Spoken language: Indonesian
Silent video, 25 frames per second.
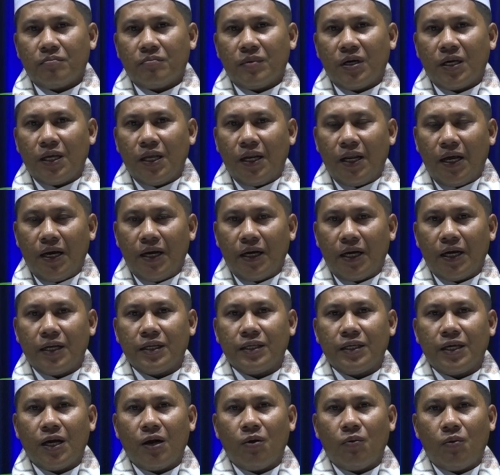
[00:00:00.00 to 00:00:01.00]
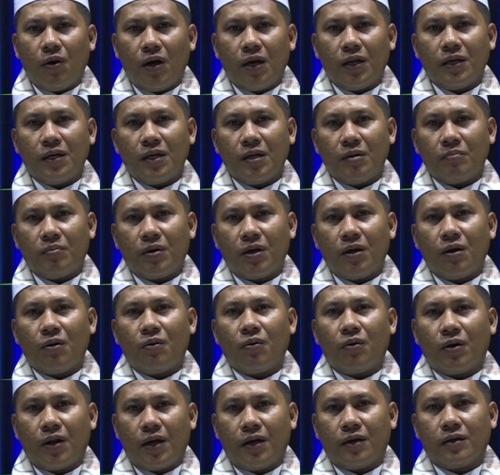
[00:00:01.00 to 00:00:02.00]
menghilangkan nyawa daripada
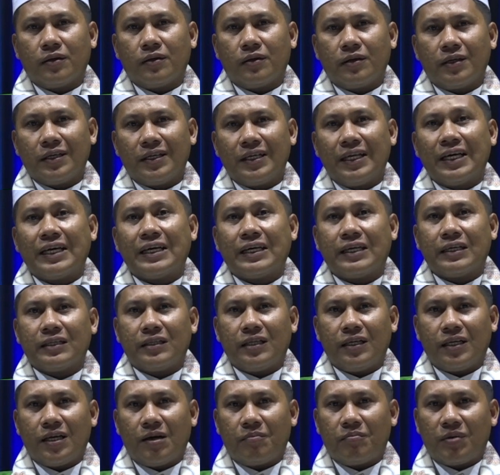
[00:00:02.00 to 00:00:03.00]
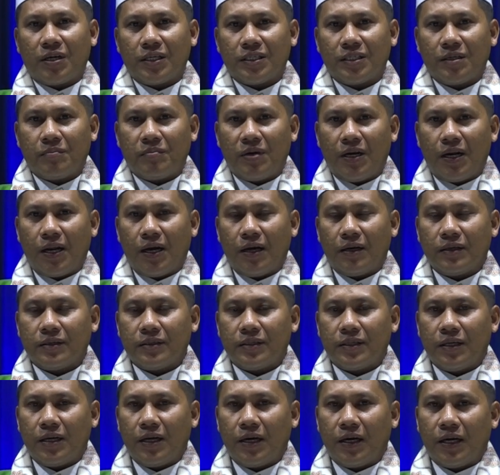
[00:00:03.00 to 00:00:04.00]
orang yang ketika merasa menang
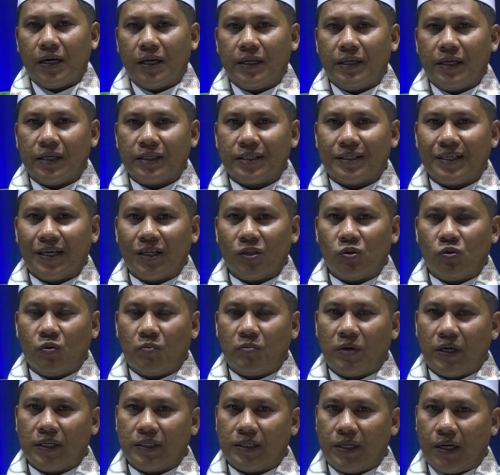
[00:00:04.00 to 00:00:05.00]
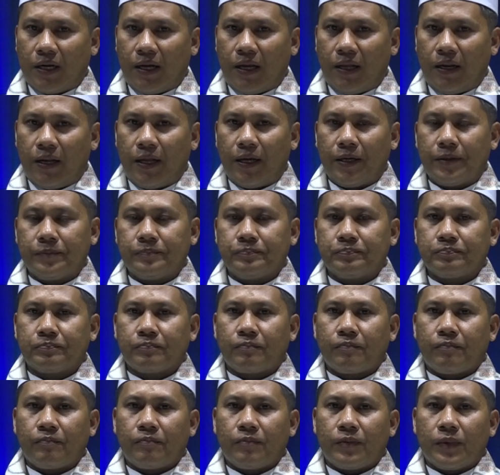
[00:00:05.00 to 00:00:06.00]
sedangkan yang satu merasa kalah.
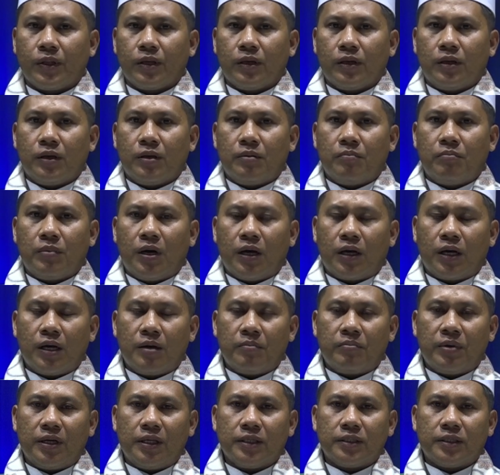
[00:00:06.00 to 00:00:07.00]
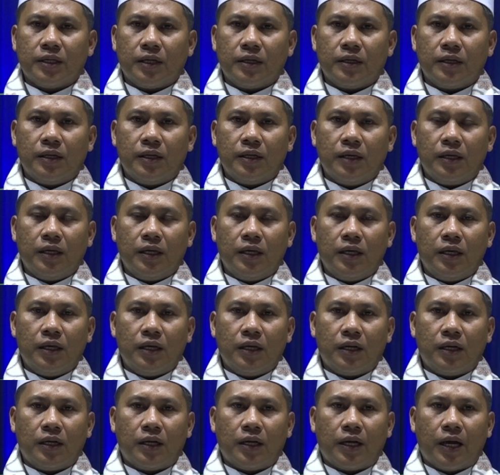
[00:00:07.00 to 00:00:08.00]
Bahkan pada saat
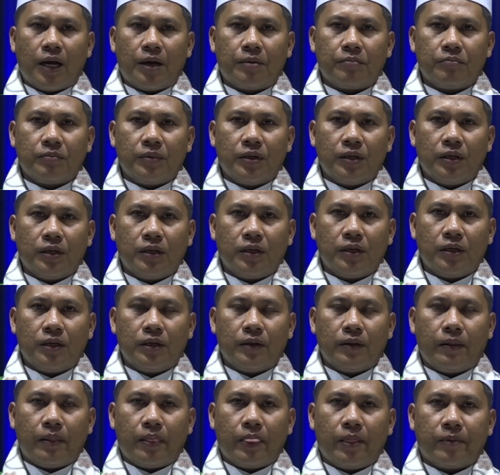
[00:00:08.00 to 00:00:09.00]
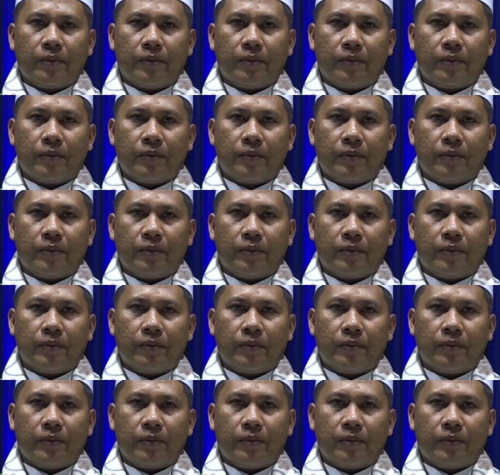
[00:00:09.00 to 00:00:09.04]
ini kami